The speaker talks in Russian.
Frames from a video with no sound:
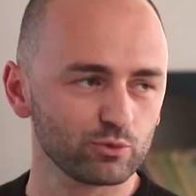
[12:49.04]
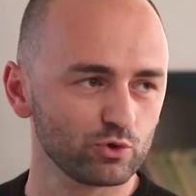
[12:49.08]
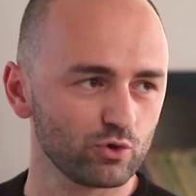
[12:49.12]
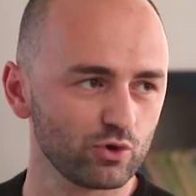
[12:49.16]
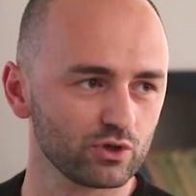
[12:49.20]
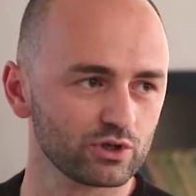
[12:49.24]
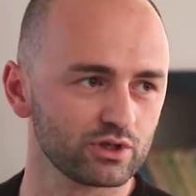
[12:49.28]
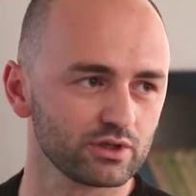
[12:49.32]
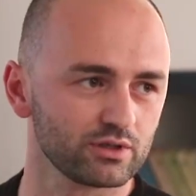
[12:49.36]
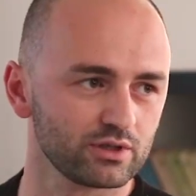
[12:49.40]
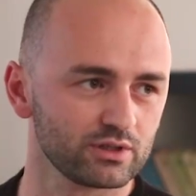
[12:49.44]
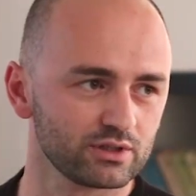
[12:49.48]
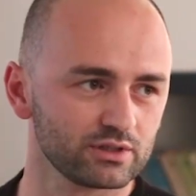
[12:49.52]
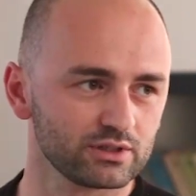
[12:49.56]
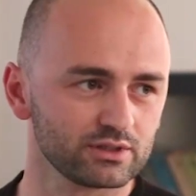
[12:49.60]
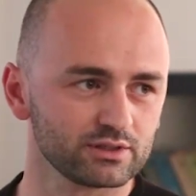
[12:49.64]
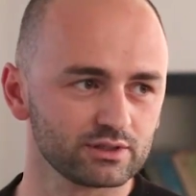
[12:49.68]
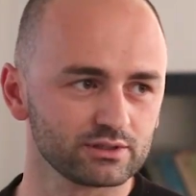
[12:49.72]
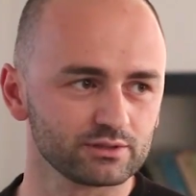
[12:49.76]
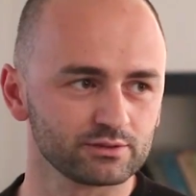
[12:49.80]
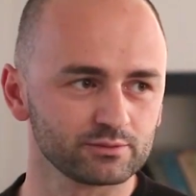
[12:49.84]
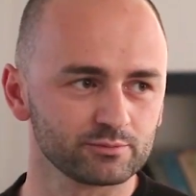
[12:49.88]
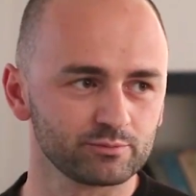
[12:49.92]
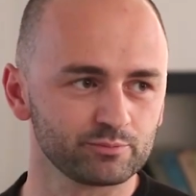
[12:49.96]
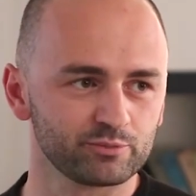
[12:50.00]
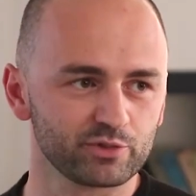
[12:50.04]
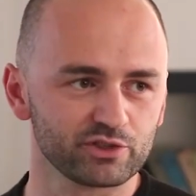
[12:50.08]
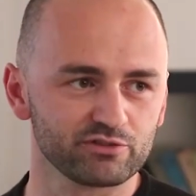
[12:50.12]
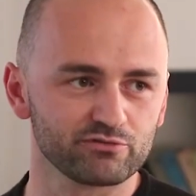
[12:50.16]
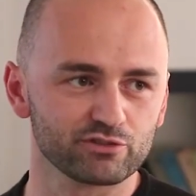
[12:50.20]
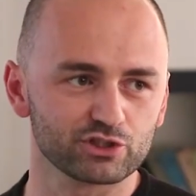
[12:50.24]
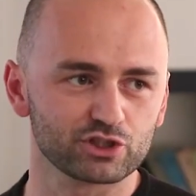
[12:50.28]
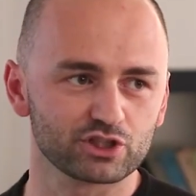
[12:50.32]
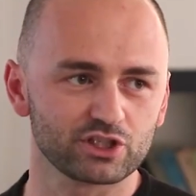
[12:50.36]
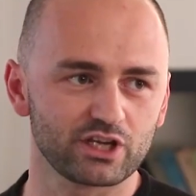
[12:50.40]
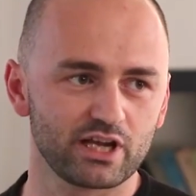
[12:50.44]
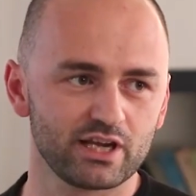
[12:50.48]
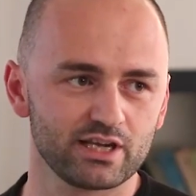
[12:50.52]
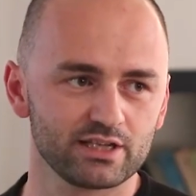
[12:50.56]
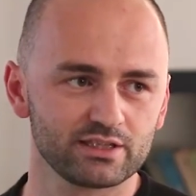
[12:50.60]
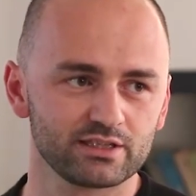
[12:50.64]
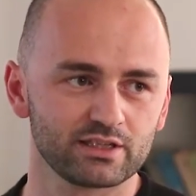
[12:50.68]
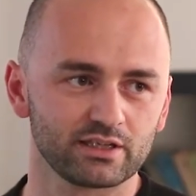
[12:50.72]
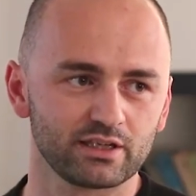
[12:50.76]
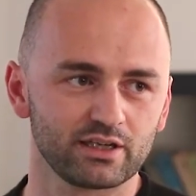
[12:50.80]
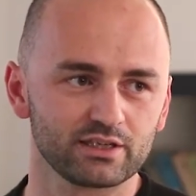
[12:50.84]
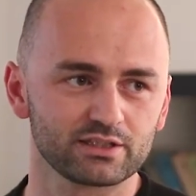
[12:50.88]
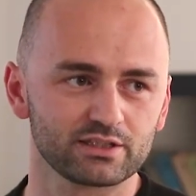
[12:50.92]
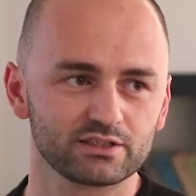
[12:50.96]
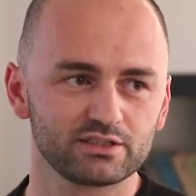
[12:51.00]
намного э, превышает
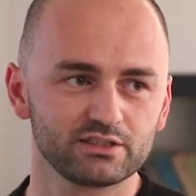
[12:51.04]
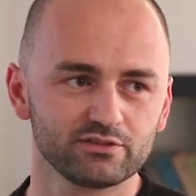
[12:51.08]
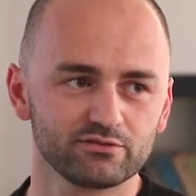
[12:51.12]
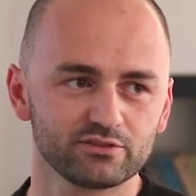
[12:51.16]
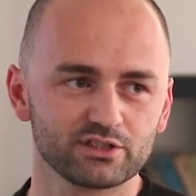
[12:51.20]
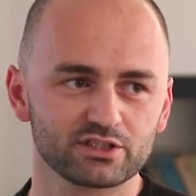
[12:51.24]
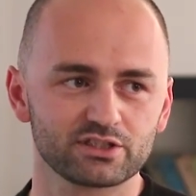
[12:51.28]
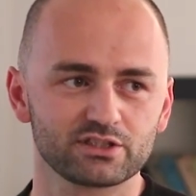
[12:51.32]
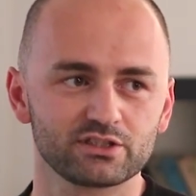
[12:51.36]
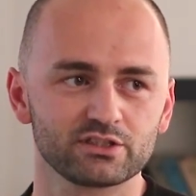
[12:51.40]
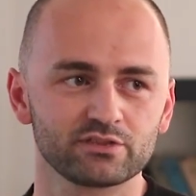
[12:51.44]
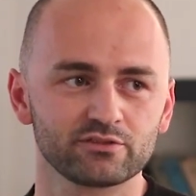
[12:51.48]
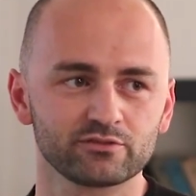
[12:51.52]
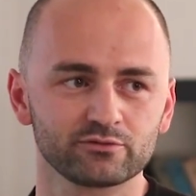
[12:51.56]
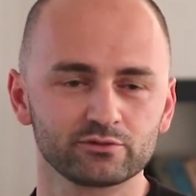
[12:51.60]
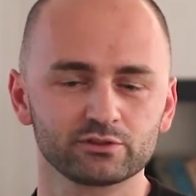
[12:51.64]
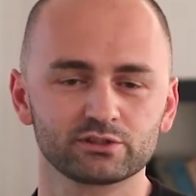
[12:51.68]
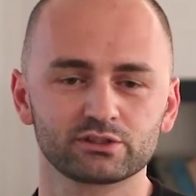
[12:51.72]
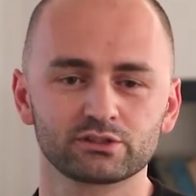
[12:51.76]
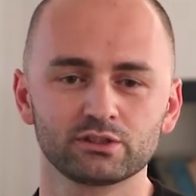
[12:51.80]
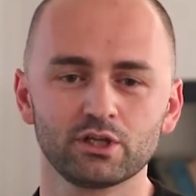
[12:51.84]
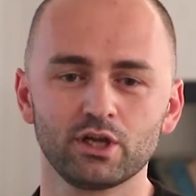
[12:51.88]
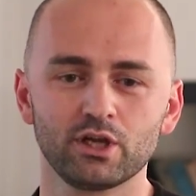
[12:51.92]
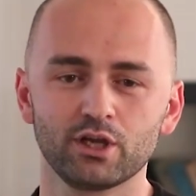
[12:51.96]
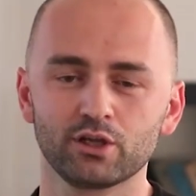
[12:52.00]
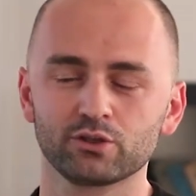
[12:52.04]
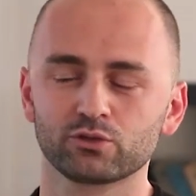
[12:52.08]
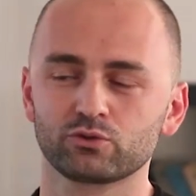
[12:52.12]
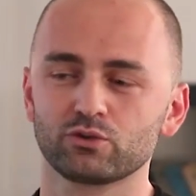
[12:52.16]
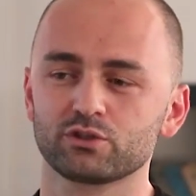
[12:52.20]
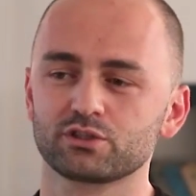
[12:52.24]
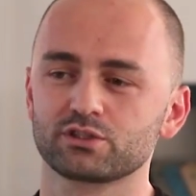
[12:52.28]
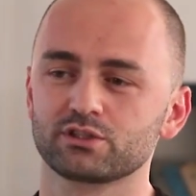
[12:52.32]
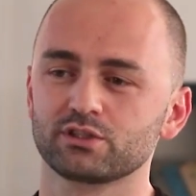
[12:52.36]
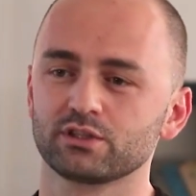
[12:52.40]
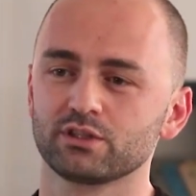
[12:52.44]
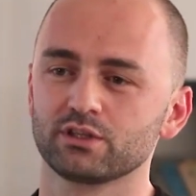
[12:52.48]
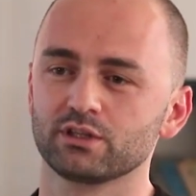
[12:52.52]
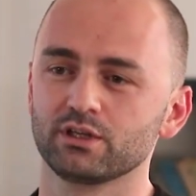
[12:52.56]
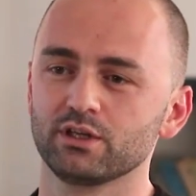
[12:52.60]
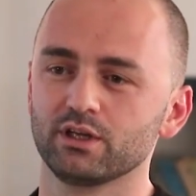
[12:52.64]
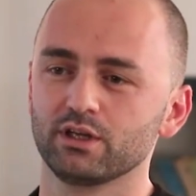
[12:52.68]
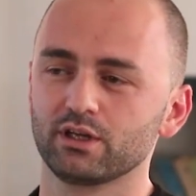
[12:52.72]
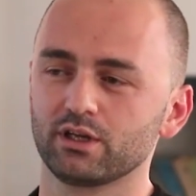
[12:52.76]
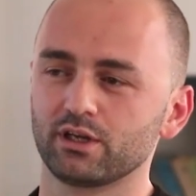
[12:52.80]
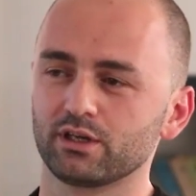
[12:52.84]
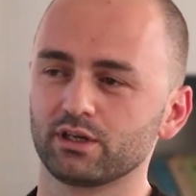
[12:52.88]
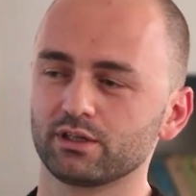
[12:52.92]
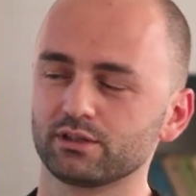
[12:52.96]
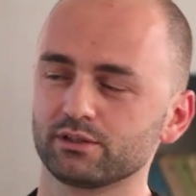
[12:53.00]
активности. То есть э,
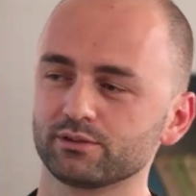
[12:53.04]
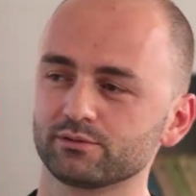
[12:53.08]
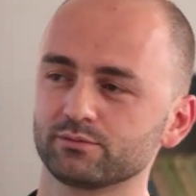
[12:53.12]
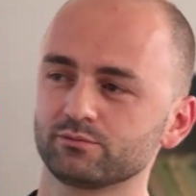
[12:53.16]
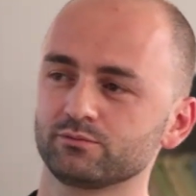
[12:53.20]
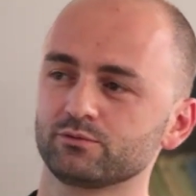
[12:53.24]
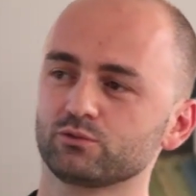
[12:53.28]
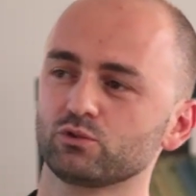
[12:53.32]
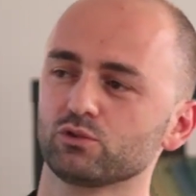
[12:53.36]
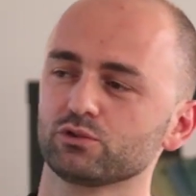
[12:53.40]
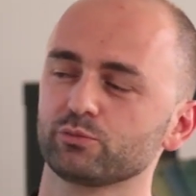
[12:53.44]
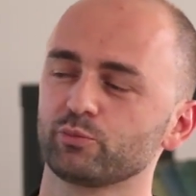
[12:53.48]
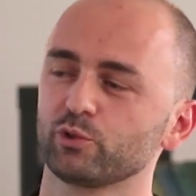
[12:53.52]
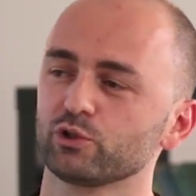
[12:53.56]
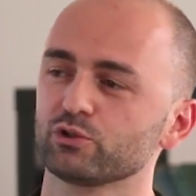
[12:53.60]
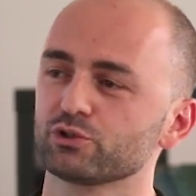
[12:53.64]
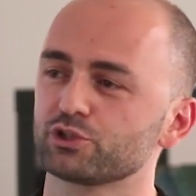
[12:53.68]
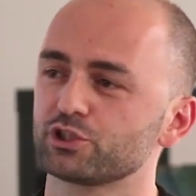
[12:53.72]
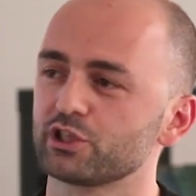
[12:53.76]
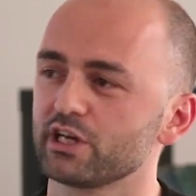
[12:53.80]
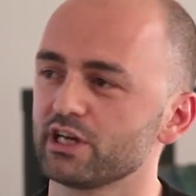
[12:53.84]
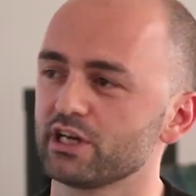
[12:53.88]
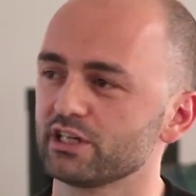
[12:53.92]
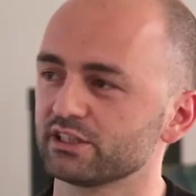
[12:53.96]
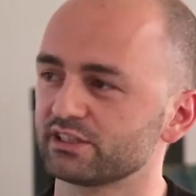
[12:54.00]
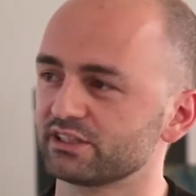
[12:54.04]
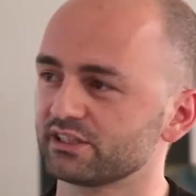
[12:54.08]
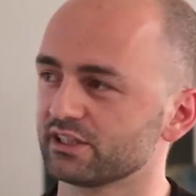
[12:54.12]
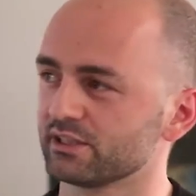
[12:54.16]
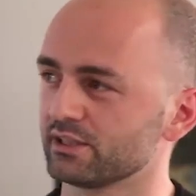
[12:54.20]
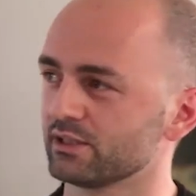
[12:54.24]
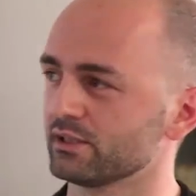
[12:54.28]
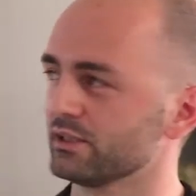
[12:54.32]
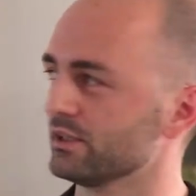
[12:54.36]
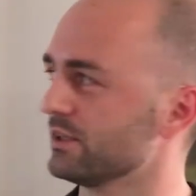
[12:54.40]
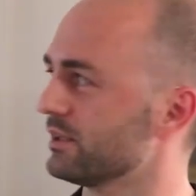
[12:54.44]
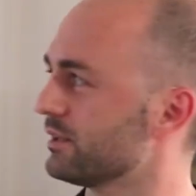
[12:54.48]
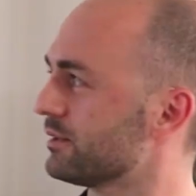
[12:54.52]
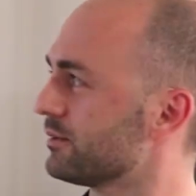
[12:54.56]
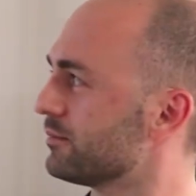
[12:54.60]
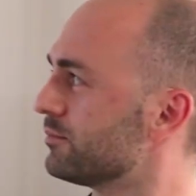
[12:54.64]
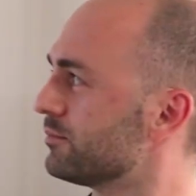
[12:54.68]
э тут получается